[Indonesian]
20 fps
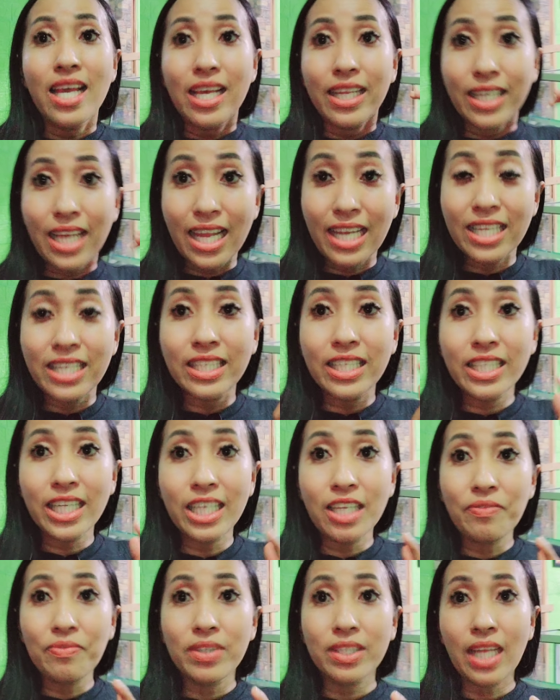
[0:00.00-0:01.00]
dan intinya
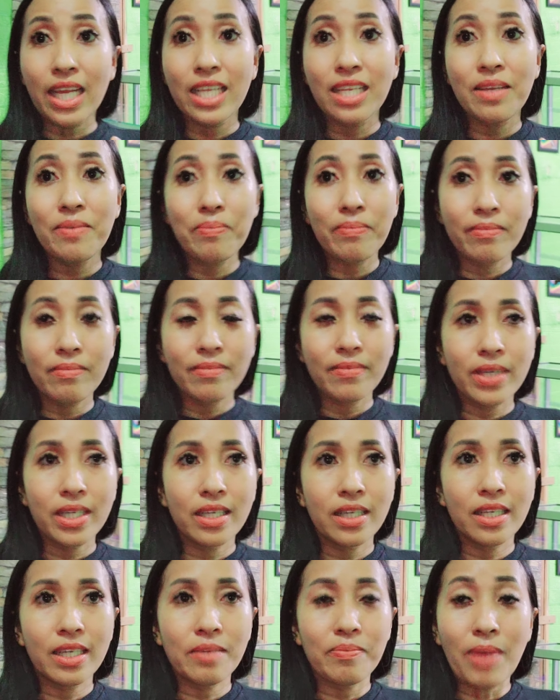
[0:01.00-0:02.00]
Devita ini
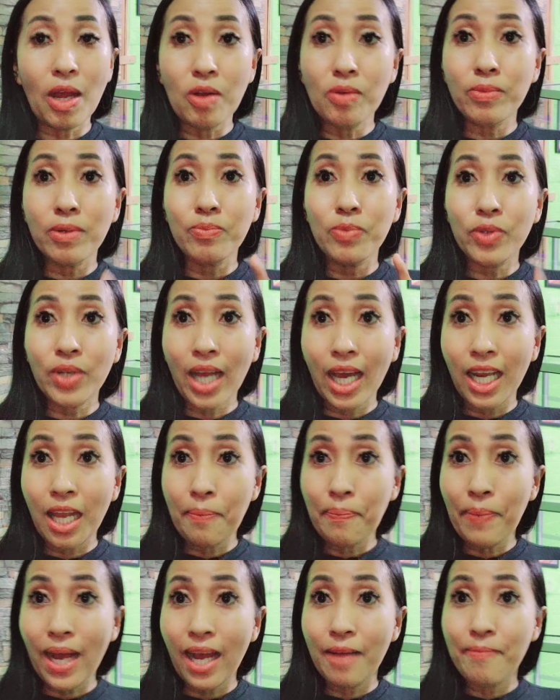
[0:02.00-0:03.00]
uh, mau membuka
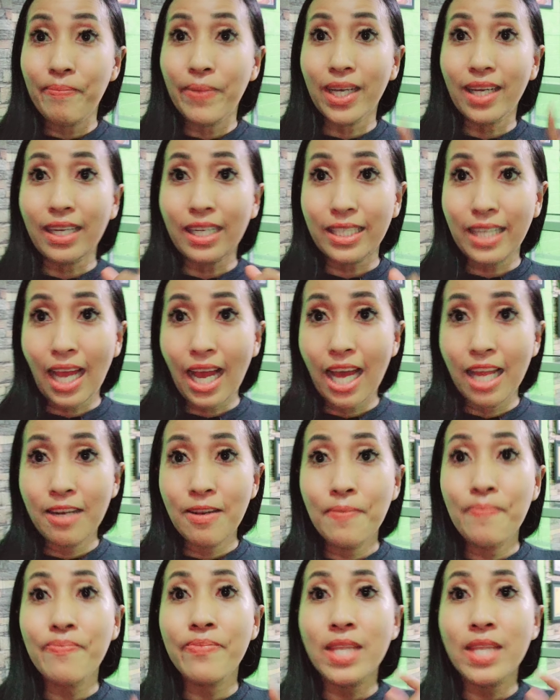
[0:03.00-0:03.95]
lapangan pekerjaan